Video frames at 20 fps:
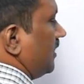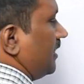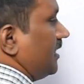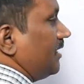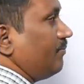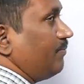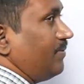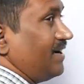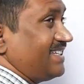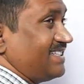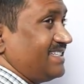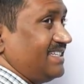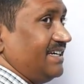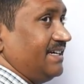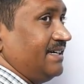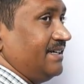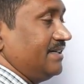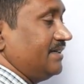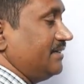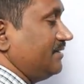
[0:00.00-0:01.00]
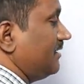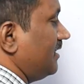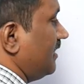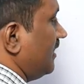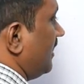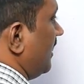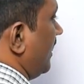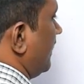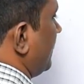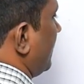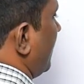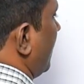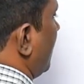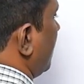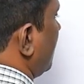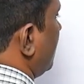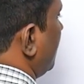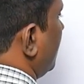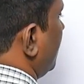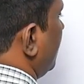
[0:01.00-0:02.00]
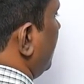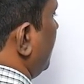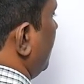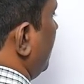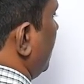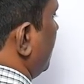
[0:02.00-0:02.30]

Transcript: రైట్ పర్సెంట్ అంటే హండ్రెడ్కి